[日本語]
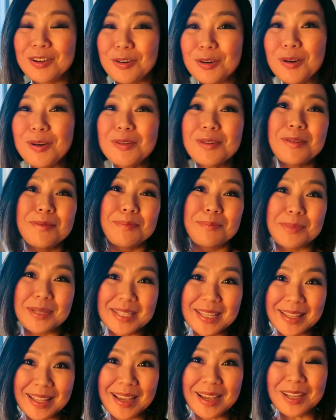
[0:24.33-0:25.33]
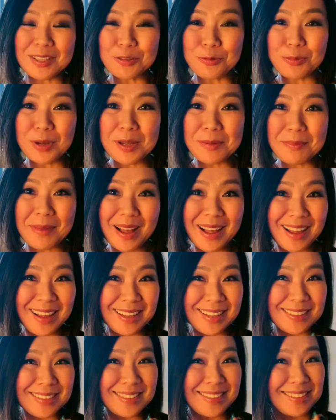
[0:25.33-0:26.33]
を見せたいかと思い
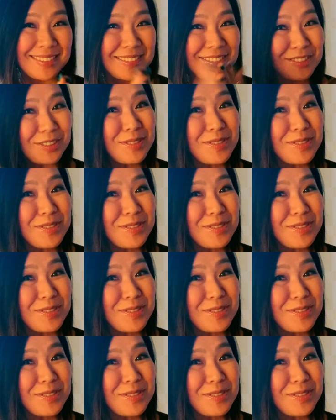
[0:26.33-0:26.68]
ます。ど